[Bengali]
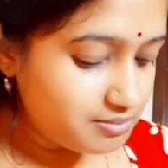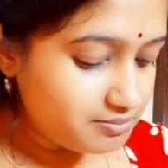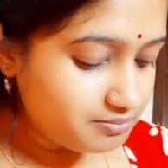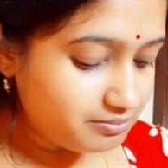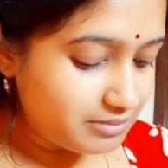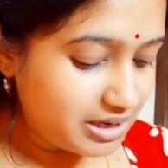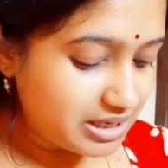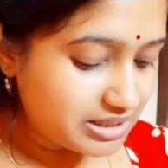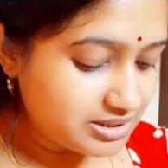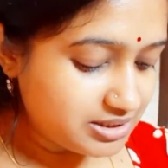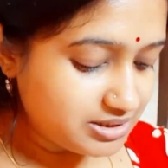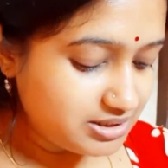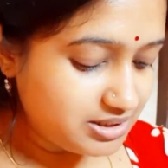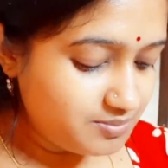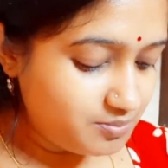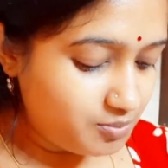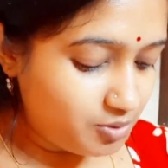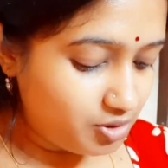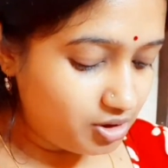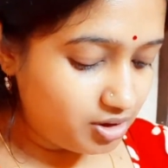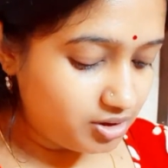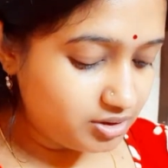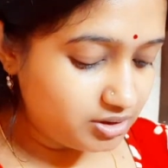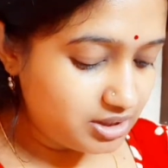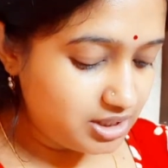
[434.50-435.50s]
বাচ্চাদের
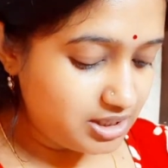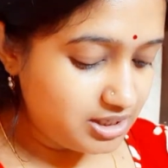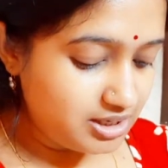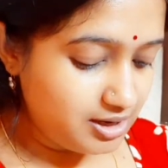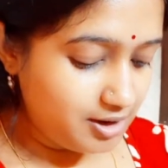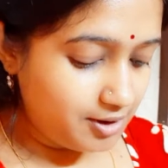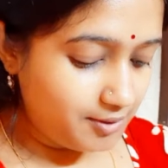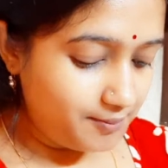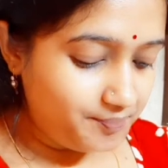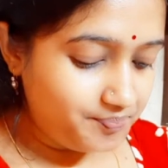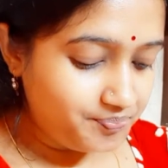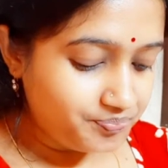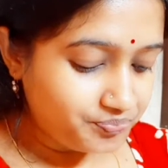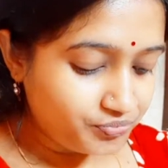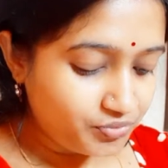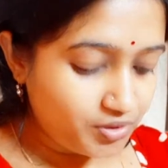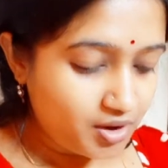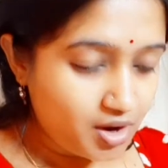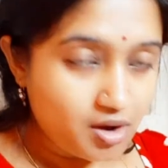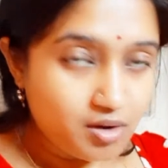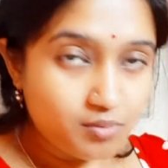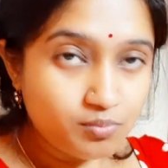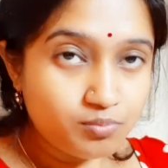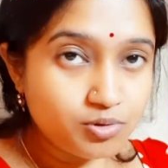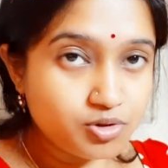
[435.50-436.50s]
পড়াতে না
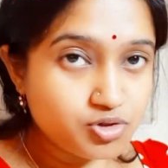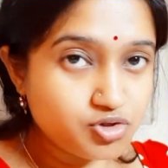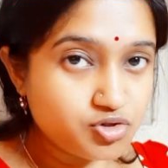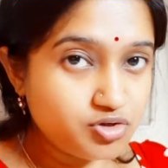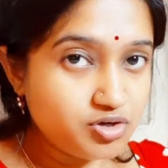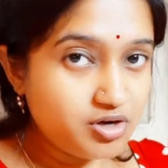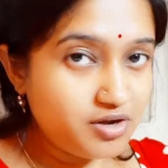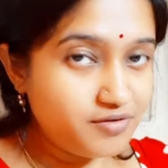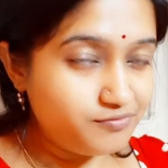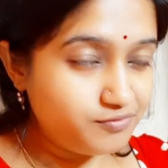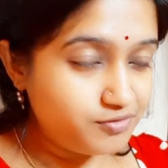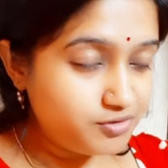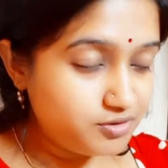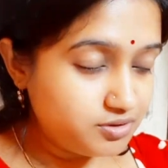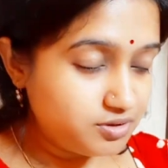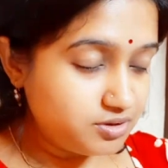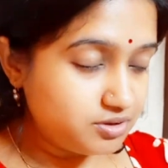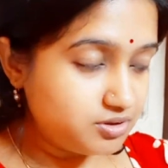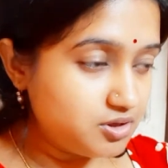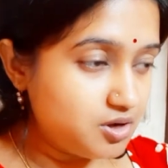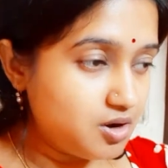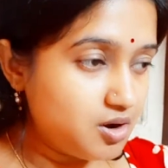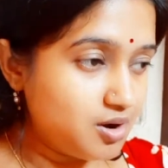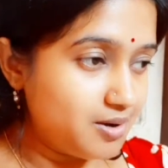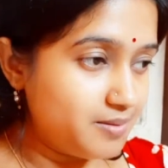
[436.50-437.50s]
প্রচণ্ড এফোর্ট
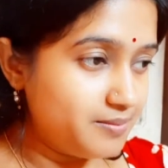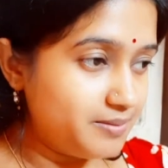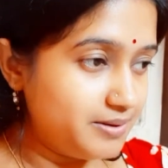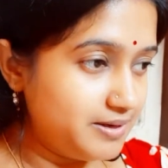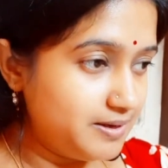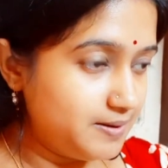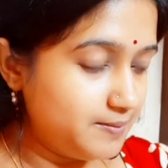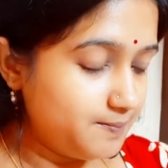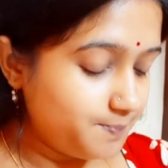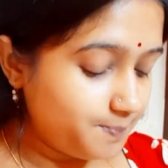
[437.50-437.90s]
দিতে হয় মানে